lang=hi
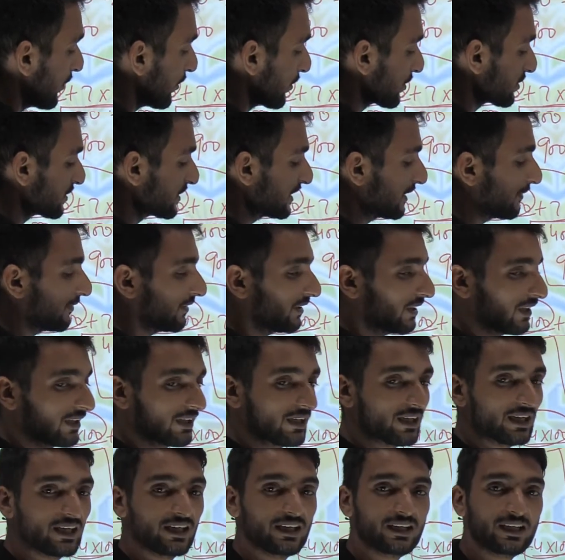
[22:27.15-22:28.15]
और सेवन
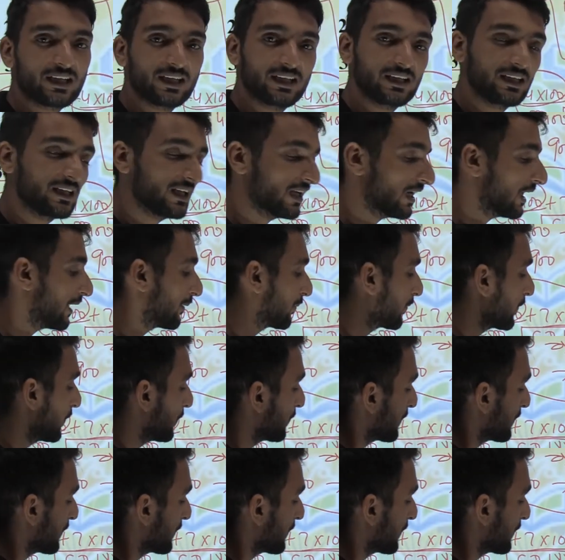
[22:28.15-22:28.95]
हंड्रेड के लिए आपको